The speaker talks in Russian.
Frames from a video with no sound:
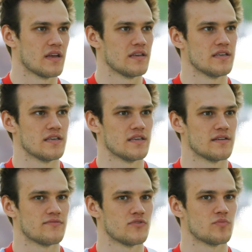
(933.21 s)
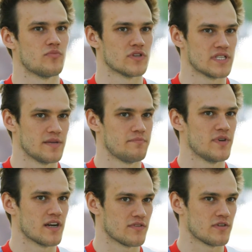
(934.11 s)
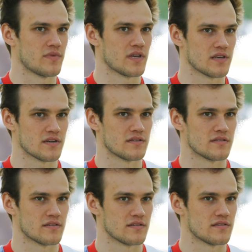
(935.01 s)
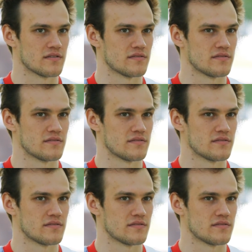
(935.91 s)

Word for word: И вот после первых моих э,